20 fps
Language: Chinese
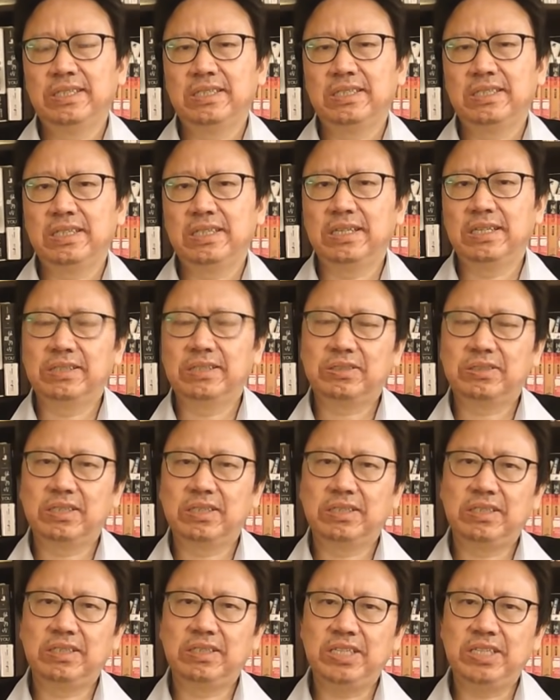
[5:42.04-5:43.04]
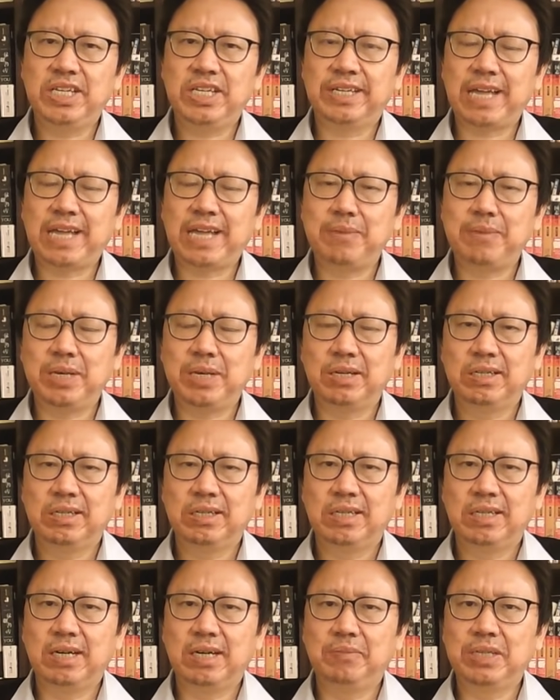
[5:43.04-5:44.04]
呃，是一切太平
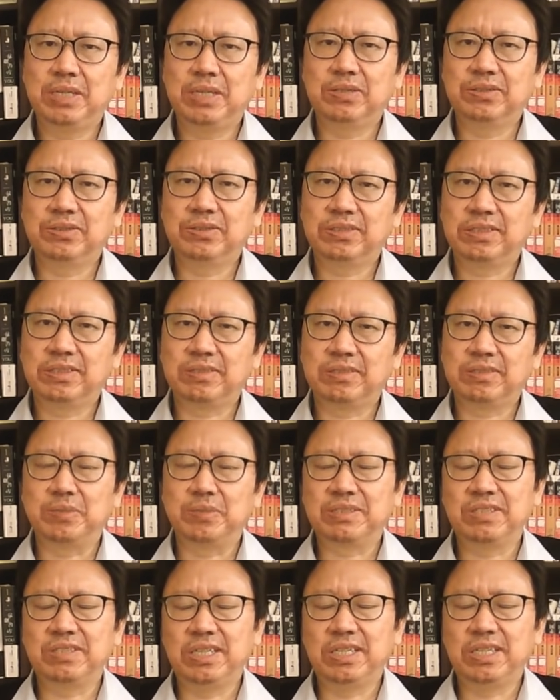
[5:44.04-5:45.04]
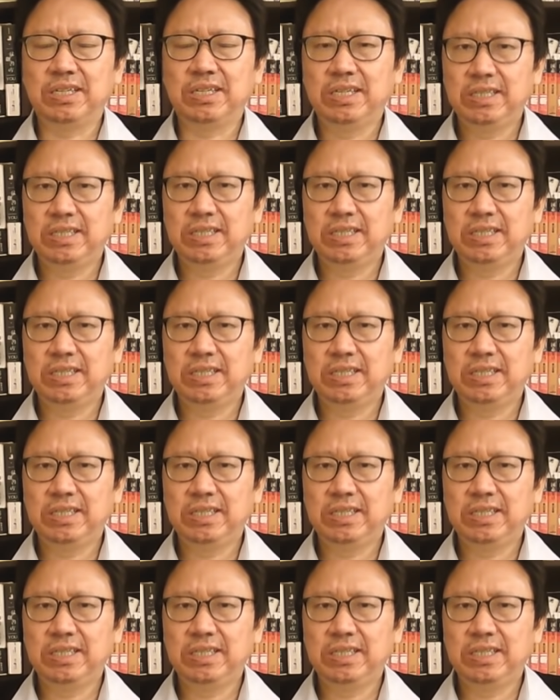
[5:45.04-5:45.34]
啊，没有什么事情，